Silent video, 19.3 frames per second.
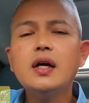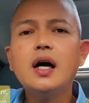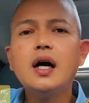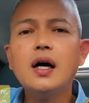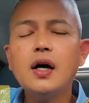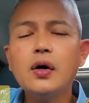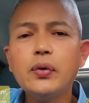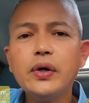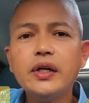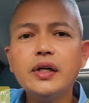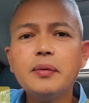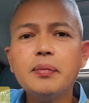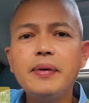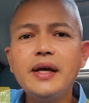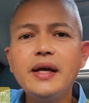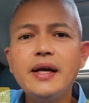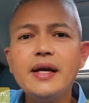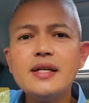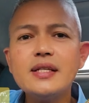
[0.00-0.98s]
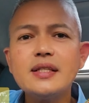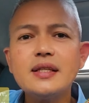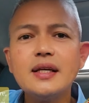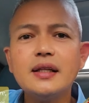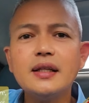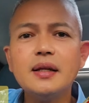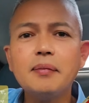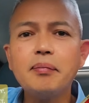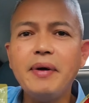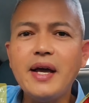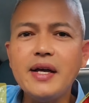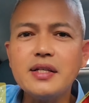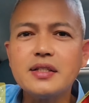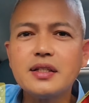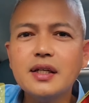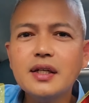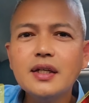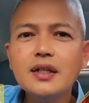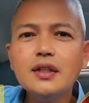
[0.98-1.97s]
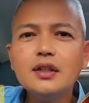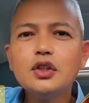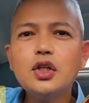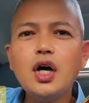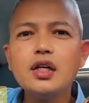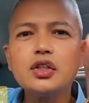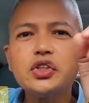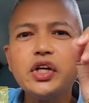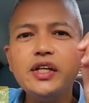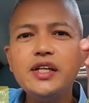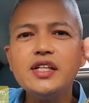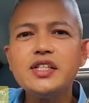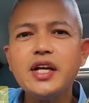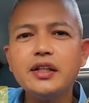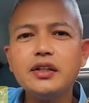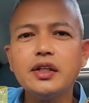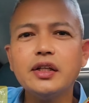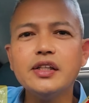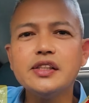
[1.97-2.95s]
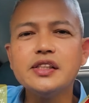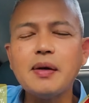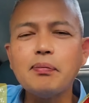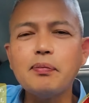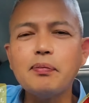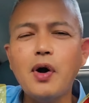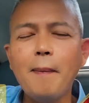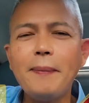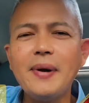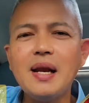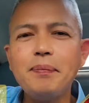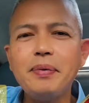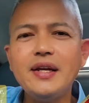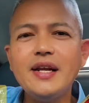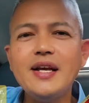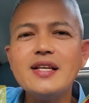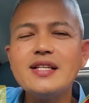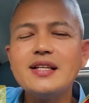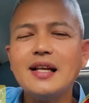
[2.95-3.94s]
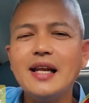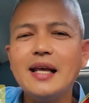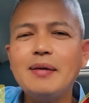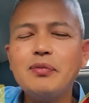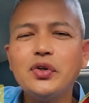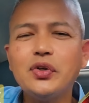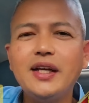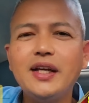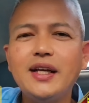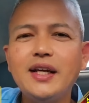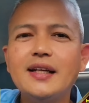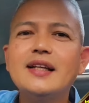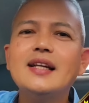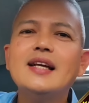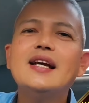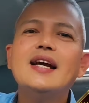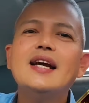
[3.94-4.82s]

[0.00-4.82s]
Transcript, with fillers: Uh, we're the biggest and the best dog training center sa buong Pilipinas. Claim ko na yan.